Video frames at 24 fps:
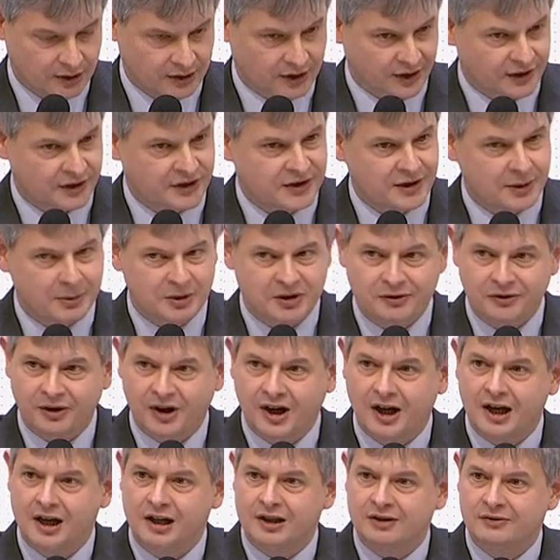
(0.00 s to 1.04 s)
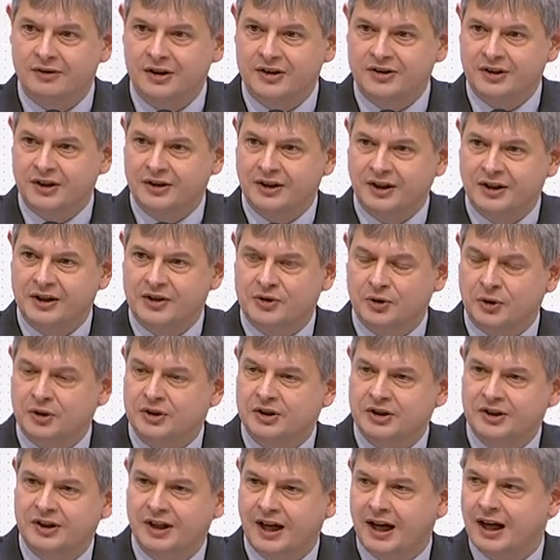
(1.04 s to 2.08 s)
Dann ist aber die Frage, was hat eine
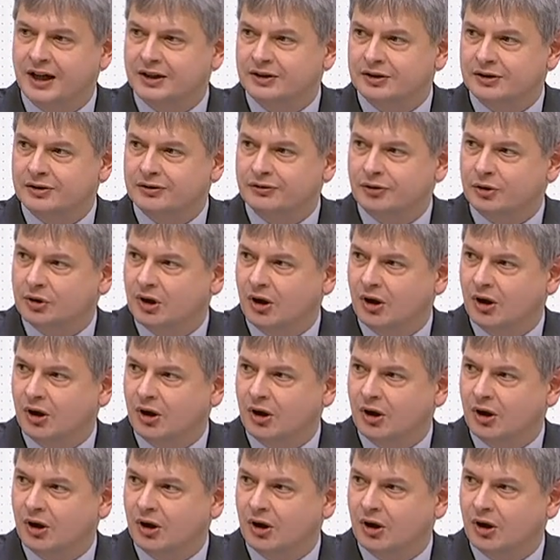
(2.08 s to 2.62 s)
solche Karte von